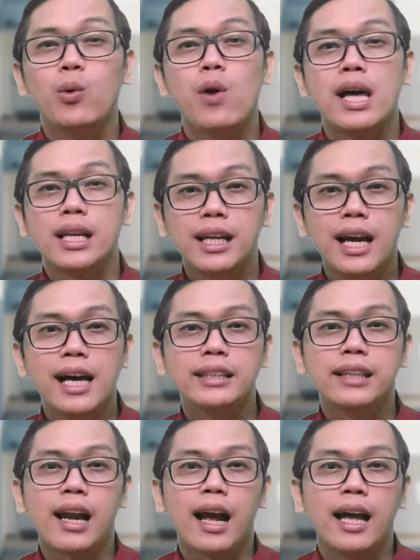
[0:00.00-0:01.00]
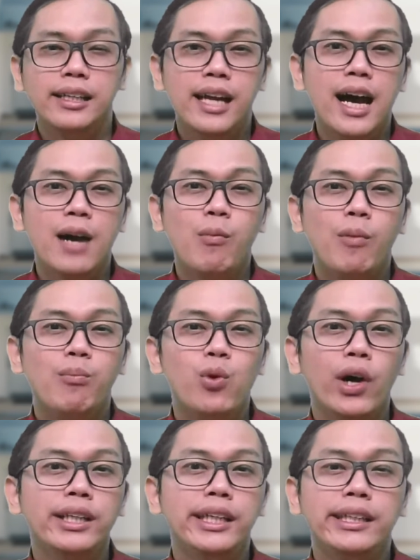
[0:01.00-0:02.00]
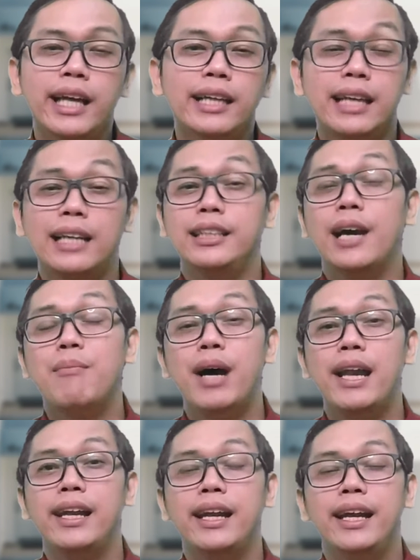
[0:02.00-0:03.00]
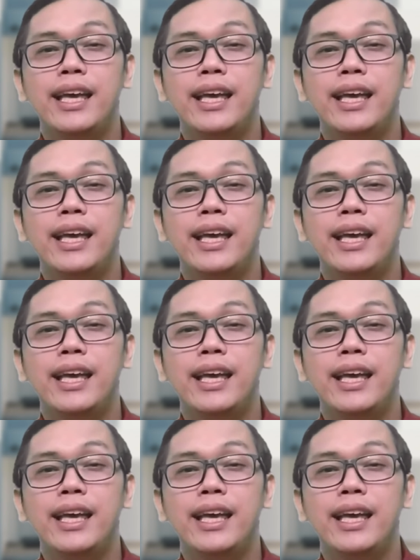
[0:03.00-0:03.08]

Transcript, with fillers: keluarga terkadang membuat kita tak nyaman.